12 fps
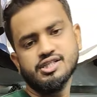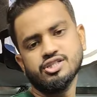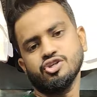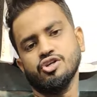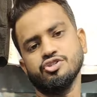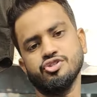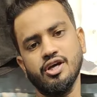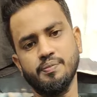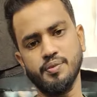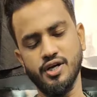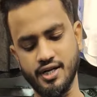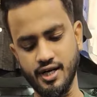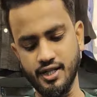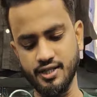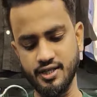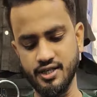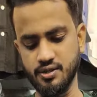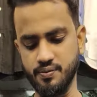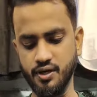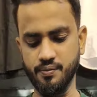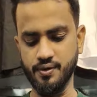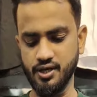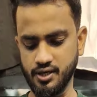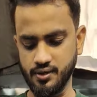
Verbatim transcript: এসে সরাসরি আপনারা ট্রায়াল দিয়ে নিতে পারবেন